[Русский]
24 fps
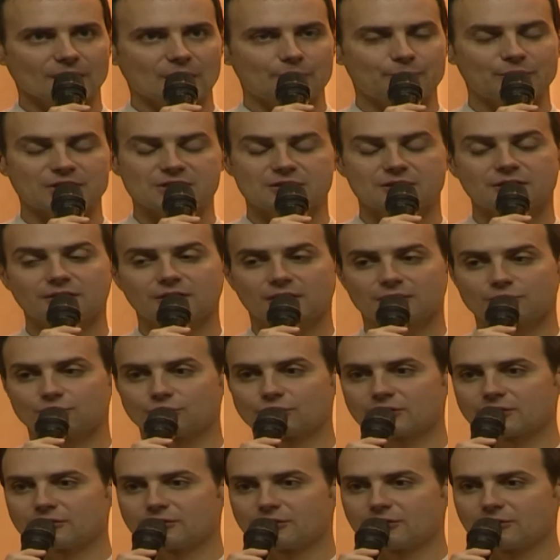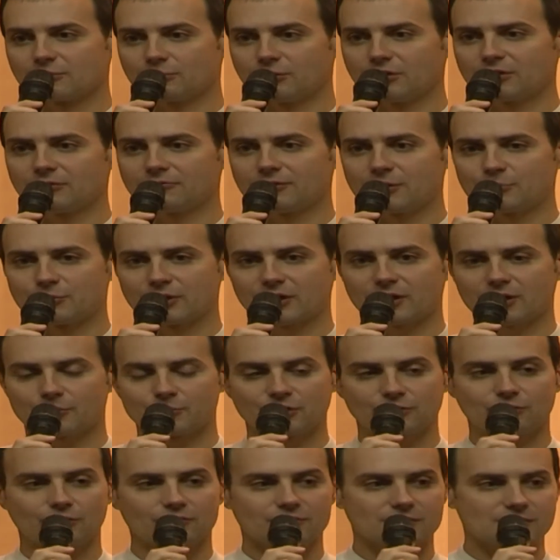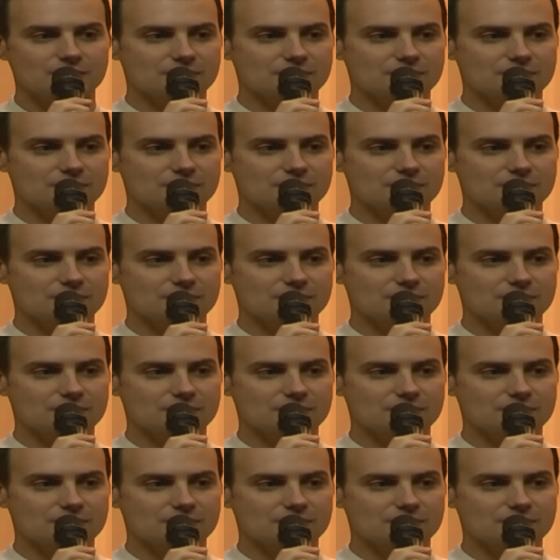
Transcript: посыл, который был вам рекомендован